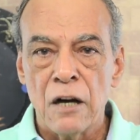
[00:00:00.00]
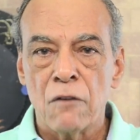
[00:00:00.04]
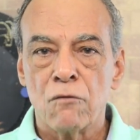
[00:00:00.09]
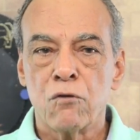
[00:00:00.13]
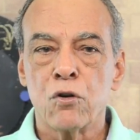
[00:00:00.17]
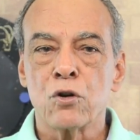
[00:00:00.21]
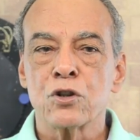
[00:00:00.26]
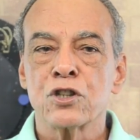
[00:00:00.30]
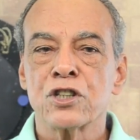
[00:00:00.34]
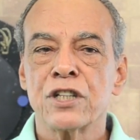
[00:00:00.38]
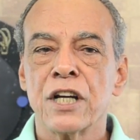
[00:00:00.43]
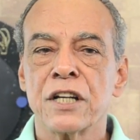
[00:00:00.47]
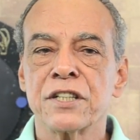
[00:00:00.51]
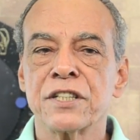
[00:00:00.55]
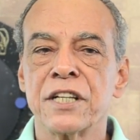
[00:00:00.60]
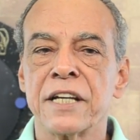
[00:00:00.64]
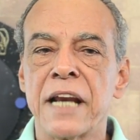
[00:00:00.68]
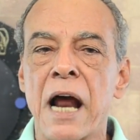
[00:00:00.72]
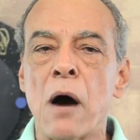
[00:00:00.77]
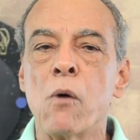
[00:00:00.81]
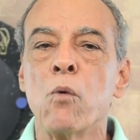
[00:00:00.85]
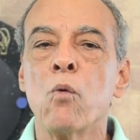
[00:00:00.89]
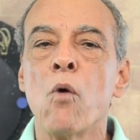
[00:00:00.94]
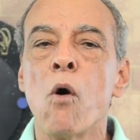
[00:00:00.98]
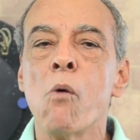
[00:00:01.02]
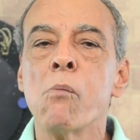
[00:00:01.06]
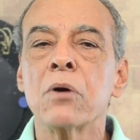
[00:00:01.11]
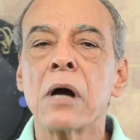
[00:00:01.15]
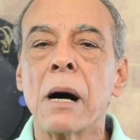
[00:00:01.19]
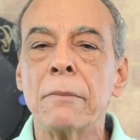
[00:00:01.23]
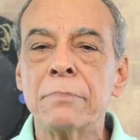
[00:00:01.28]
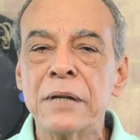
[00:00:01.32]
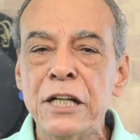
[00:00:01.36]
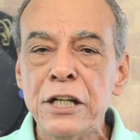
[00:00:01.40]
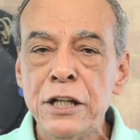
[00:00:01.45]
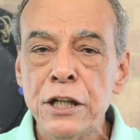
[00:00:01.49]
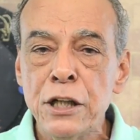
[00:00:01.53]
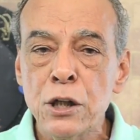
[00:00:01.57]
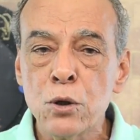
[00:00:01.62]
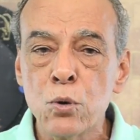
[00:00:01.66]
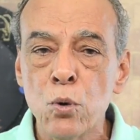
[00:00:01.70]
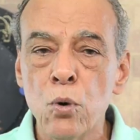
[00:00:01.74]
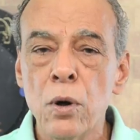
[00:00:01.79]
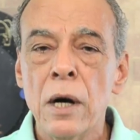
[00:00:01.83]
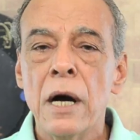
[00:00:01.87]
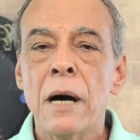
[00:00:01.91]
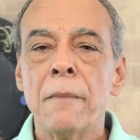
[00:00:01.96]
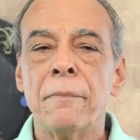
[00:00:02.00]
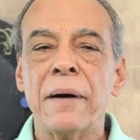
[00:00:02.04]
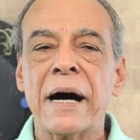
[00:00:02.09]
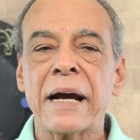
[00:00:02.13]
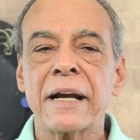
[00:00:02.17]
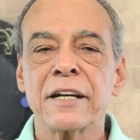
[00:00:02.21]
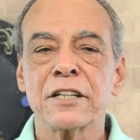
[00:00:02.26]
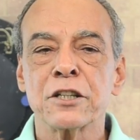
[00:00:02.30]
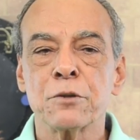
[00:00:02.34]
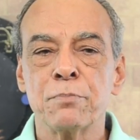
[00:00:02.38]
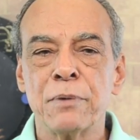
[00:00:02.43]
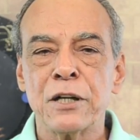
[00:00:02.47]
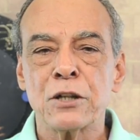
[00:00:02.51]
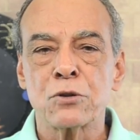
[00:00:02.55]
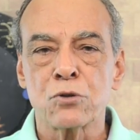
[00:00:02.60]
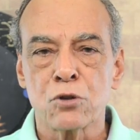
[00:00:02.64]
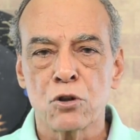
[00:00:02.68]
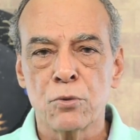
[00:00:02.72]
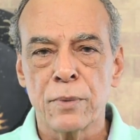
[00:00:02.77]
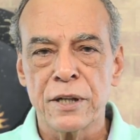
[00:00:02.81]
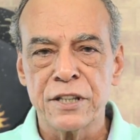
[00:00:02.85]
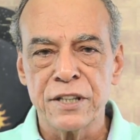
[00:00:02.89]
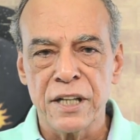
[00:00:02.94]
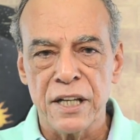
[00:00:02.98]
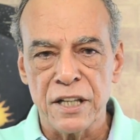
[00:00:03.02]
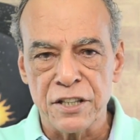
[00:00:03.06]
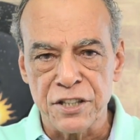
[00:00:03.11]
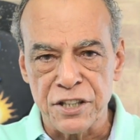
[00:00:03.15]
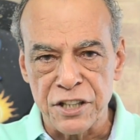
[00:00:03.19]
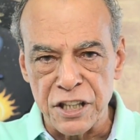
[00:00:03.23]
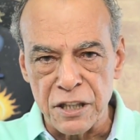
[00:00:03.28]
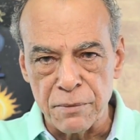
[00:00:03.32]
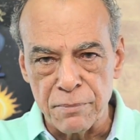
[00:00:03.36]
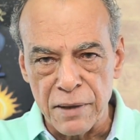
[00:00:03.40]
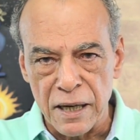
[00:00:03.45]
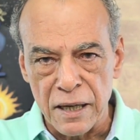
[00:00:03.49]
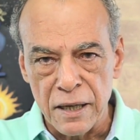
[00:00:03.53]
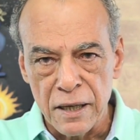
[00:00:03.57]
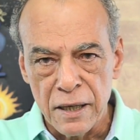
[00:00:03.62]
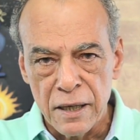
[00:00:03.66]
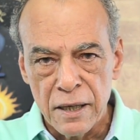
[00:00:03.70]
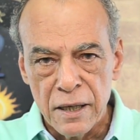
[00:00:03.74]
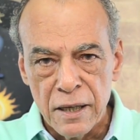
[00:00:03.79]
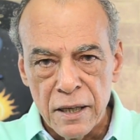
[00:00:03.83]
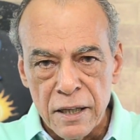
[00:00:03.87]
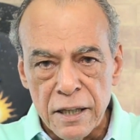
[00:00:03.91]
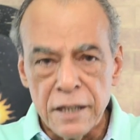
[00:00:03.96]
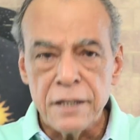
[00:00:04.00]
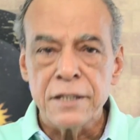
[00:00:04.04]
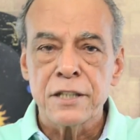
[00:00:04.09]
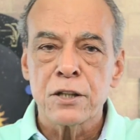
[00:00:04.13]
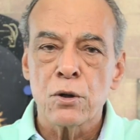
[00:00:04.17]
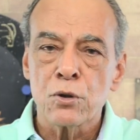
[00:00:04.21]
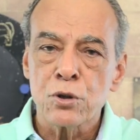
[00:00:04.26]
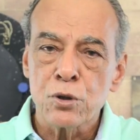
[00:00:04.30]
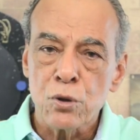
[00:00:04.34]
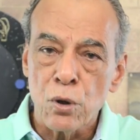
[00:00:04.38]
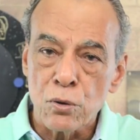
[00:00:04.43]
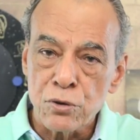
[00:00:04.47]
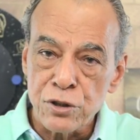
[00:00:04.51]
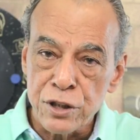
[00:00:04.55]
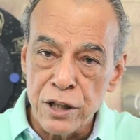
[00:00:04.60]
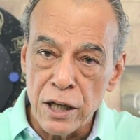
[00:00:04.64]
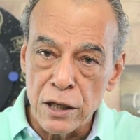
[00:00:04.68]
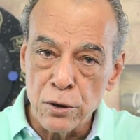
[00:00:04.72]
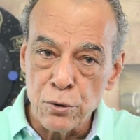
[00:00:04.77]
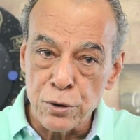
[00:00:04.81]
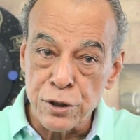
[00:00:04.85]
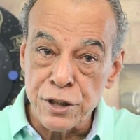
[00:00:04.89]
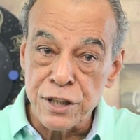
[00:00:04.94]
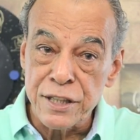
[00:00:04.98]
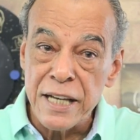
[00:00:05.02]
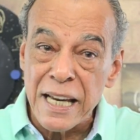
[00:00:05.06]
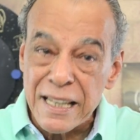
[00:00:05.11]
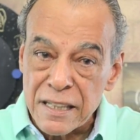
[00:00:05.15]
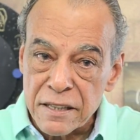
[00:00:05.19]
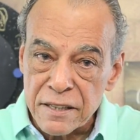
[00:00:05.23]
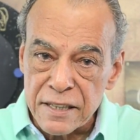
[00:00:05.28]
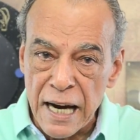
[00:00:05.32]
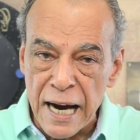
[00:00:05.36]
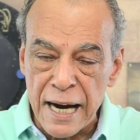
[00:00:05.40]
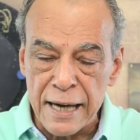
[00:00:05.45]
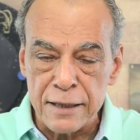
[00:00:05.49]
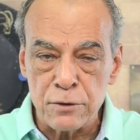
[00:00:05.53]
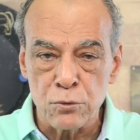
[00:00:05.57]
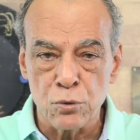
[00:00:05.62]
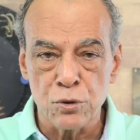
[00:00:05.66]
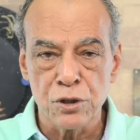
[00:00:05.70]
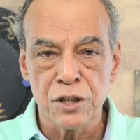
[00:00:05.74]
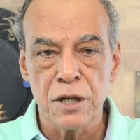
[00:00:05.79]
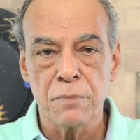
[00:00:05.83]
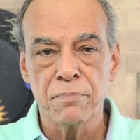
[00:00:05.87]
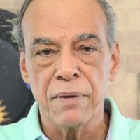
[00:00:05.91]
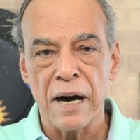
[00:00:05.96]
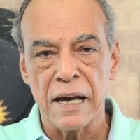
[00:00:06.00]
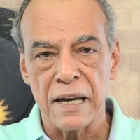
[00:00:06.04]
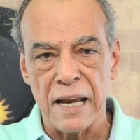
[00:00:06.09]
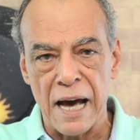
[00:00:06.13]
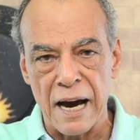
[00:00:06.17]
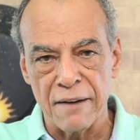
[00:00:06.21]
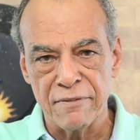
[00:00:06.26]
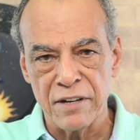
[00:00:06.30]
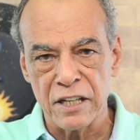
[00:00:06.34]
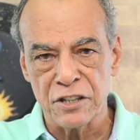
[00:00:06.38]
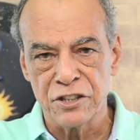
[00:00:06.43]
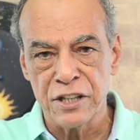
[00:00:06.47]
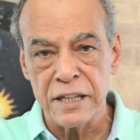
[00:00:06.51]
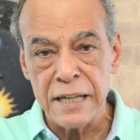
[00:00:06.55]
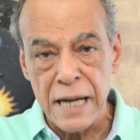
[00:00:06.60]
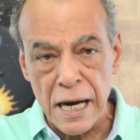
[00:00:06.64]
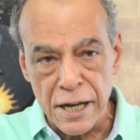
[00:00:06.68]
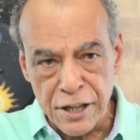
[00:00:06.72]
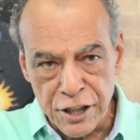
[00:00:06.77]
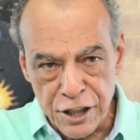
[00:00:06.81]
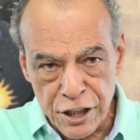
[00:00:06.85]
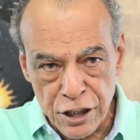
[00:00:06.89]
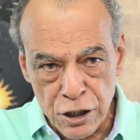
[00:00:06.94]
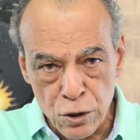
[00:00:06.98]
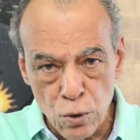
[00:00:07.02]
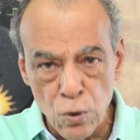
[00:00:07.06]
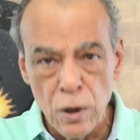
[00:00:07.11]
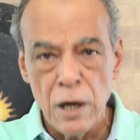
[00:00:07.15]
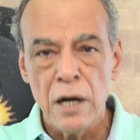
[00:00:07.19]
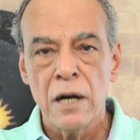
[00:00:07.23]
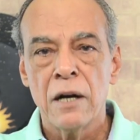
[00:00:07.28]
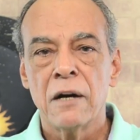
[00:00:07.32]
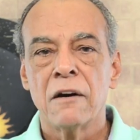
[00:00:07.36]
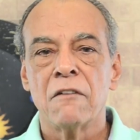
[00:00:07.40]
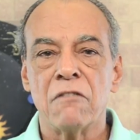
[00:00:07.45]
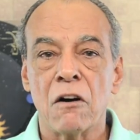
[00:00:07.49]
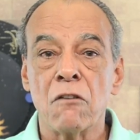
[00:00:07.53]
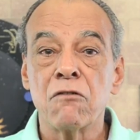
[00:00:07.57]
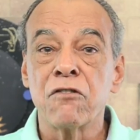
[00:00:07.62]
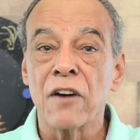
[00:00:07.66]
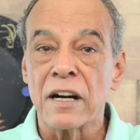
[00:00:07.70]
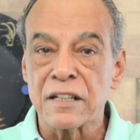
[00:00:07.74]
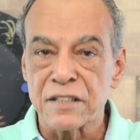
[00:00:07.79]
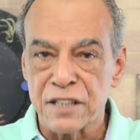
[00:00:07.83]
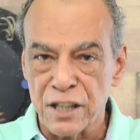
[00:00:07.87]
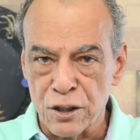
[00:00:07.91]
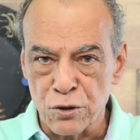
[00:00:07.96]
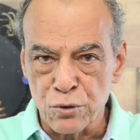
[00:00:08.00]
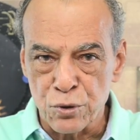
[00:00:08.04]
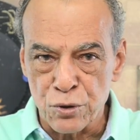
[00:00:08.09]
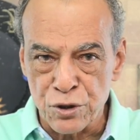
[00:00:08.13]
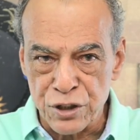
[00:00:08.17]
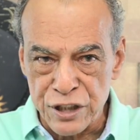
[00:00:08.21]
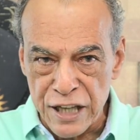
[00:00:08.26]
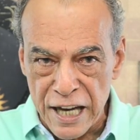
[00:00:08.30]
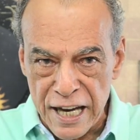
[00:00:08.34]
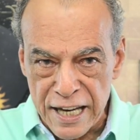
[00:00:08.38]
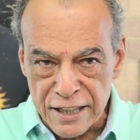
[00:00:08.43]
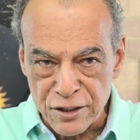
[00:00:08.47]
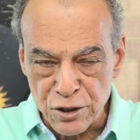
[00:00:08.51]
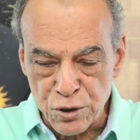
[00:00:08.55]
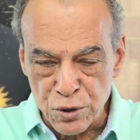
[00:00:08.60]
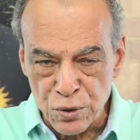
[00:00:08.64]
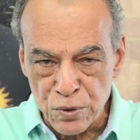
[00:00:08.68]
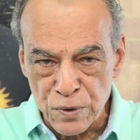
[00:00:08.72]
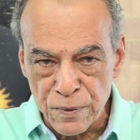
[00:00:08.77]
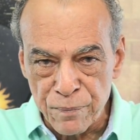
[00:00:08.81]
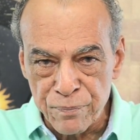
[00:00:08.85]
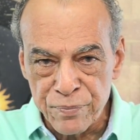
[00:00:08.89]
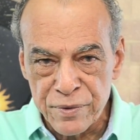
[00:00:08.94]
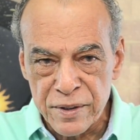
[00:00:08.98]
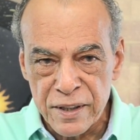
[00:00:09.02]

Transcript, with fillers: Você será um ombro amigo para as pessoas que estima, e seus conselhos sensatos e palavras de carinho vão fazer sucesso.